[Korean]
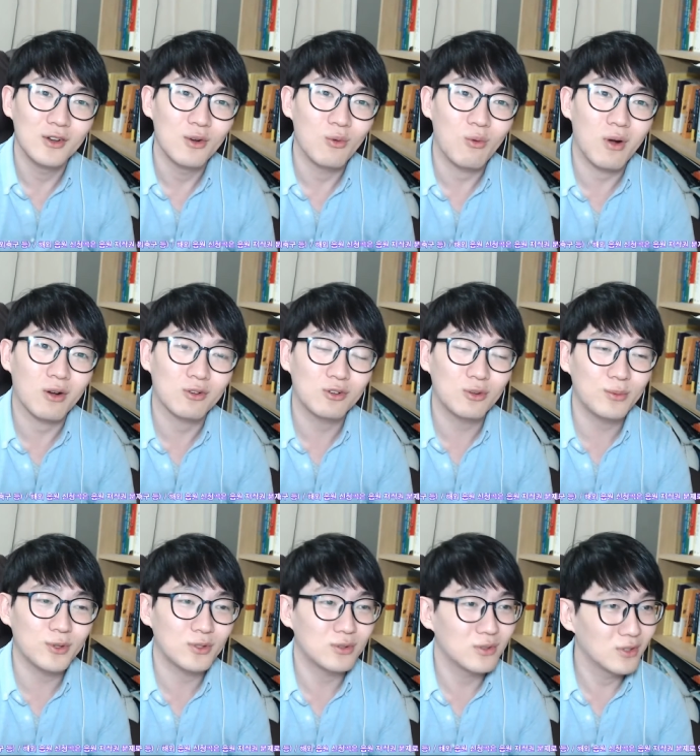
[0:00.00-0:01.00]
와 어,
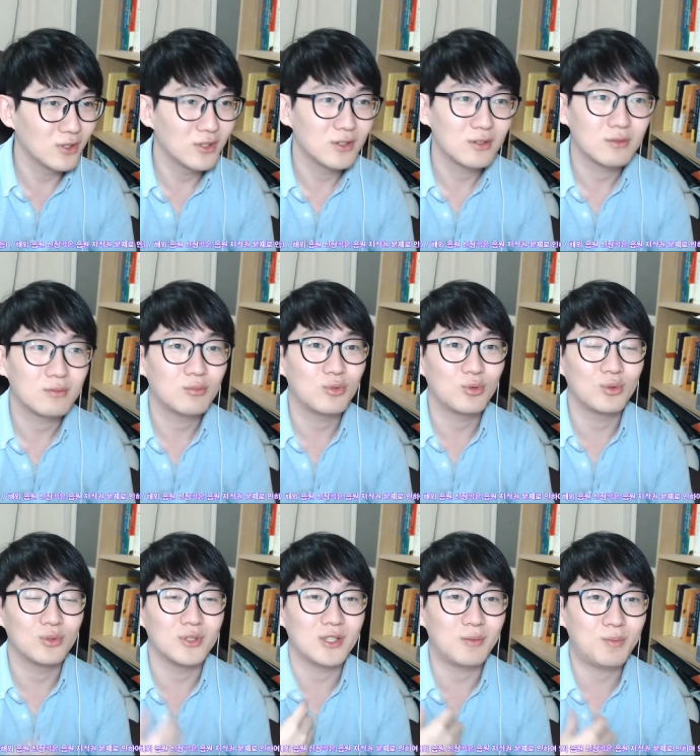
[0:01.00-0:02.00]
그러면
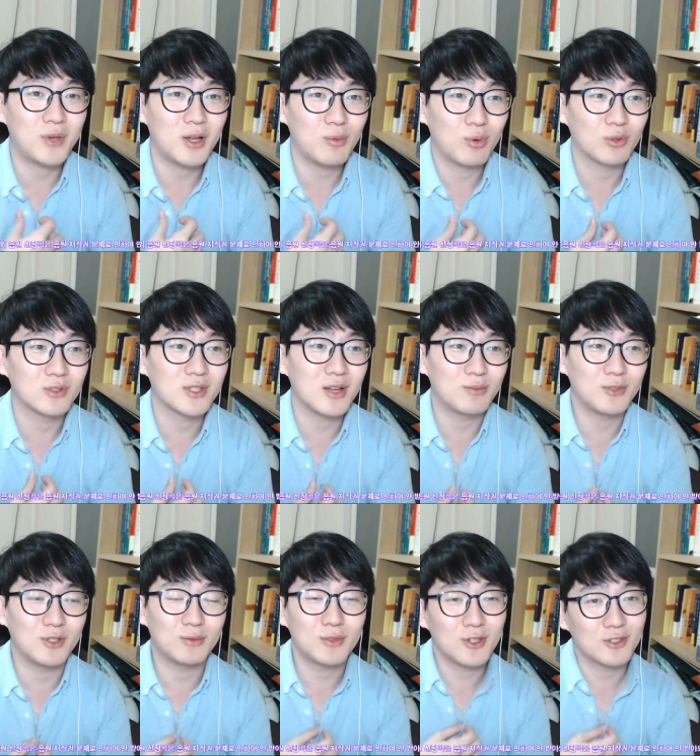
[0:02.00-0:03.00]
뭐 EPL 본 사람들
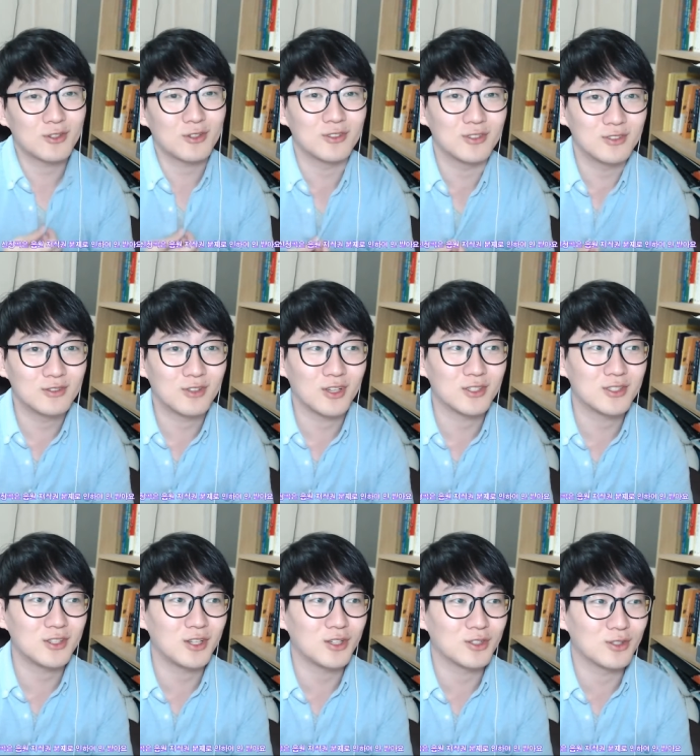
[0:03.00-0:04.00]
입장에서는 되게
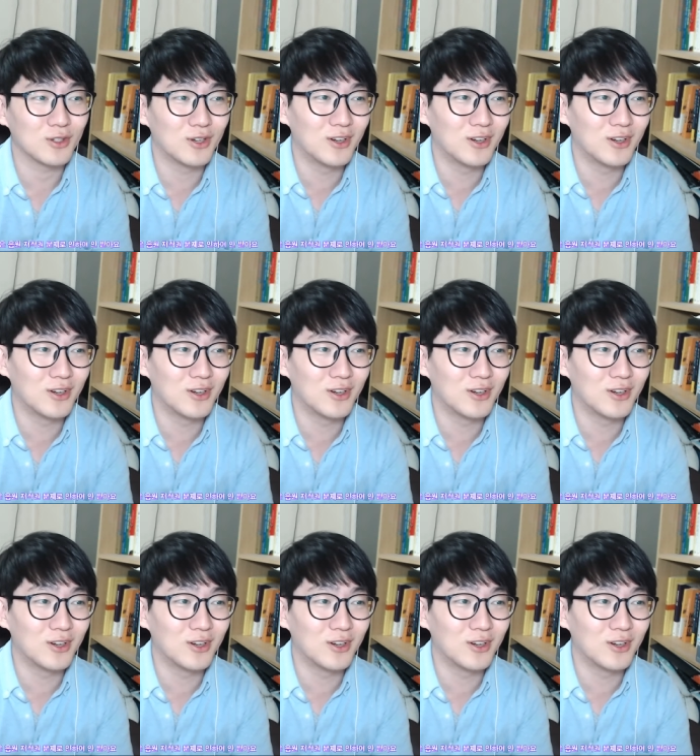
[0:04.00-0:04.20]
신나겠죠.